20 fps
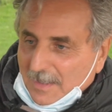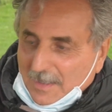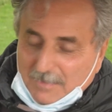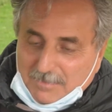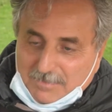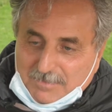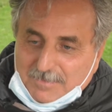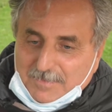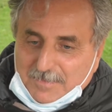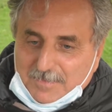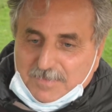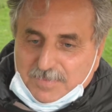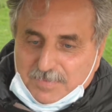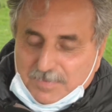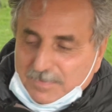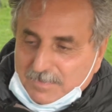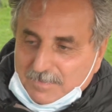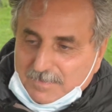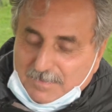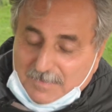ehm,
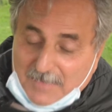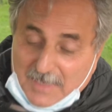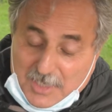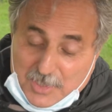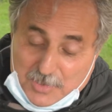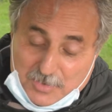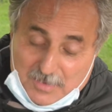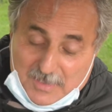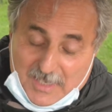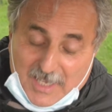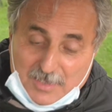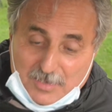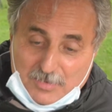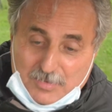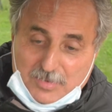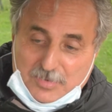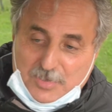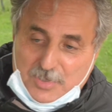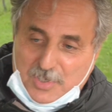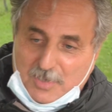il risultato
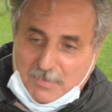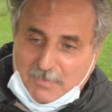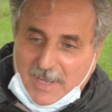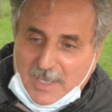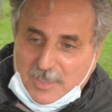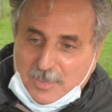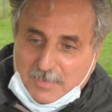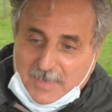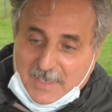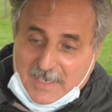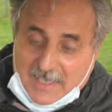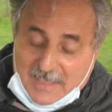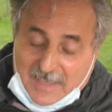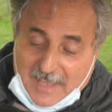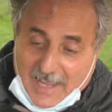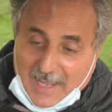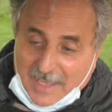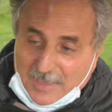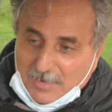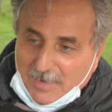tutto sommato
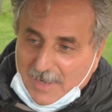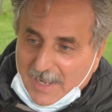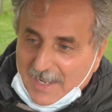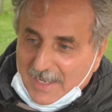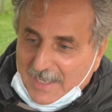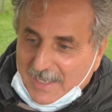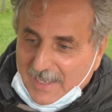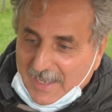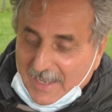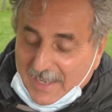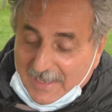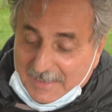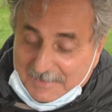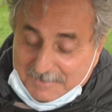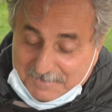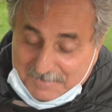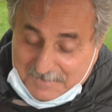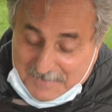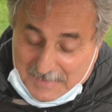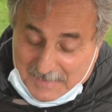meritato anche,
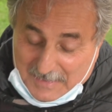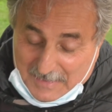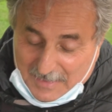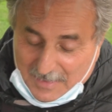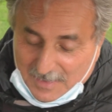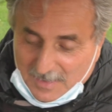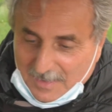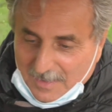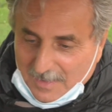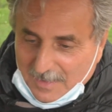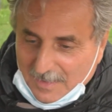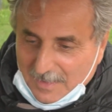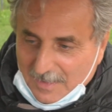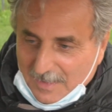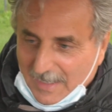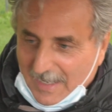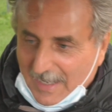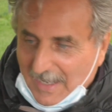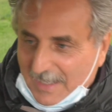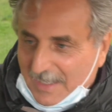
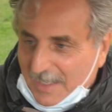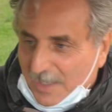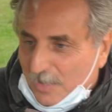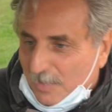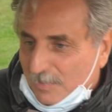anche